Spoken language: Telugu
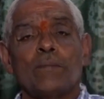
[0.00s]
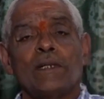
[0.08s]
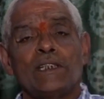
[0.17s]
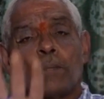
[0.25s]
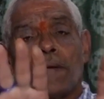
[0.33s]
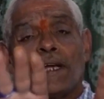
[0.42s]

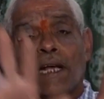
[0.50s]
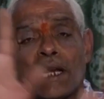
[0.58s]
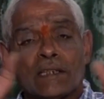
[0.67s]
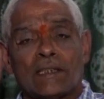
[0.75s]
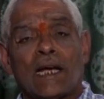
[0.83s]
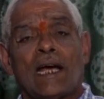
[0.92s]
చేయమని చెప్పి
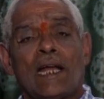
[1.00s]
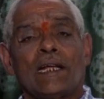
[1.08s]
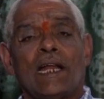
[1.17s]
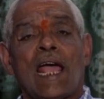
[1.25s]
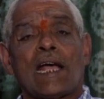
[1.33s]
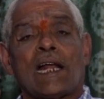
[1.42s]
ఎన్నికల
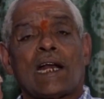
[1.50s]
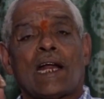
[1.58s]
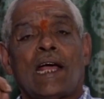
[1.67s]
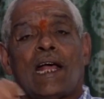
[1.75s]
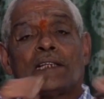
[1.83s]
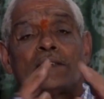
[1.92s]
సంఘానికి లేఖలు
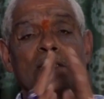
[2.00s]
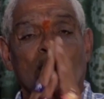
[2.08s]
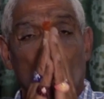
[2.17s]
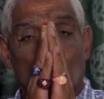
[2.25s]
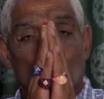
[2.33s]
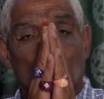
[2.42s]

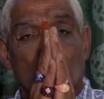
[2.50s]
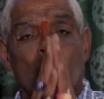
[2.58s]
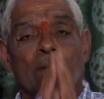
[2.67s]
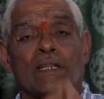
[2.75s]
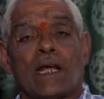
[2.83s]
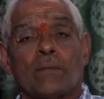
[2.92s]
రాయాల్సిందిగా
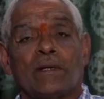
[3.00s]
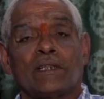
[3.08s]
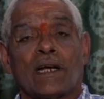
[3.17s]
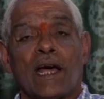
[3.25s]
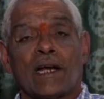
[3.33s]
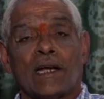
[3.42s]
కోరుతున్న
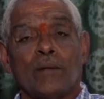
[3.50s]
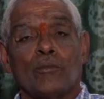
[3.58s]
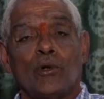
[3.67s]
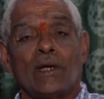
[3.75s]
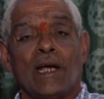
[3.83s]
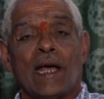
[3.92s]
ప్రధానమంత్రి గారిని
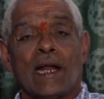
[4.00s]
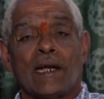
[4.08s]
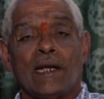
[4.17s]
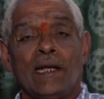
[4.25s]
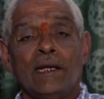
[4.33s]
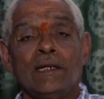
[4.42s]
మోడీ
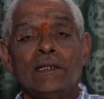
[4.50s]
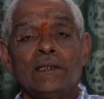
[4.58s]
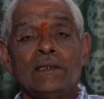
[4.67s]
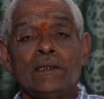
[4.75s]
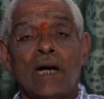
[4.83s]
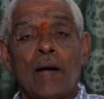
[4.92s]
గారిని
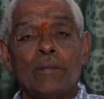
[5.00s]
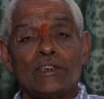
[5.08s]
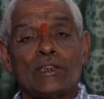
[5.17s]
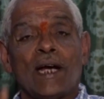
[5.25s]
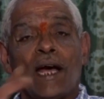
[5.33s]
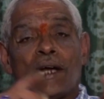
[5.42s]

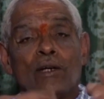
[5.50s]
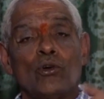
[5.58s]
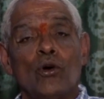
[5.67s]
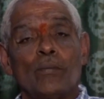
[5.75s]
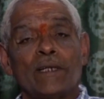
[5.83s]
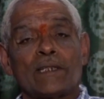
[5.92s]
అమిత్ షా
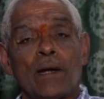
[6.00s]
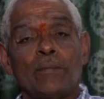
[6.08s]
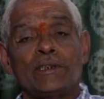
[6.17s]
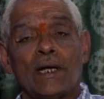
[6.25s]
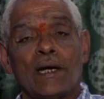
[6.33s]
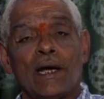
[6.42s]
గారిని హోంమంత్రి
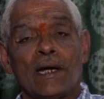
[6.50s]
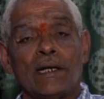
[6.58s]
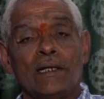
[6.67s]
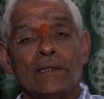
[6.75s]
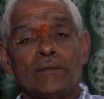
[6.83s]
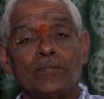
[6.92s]
అమిత్ షా
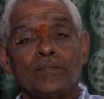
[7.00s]
గారిని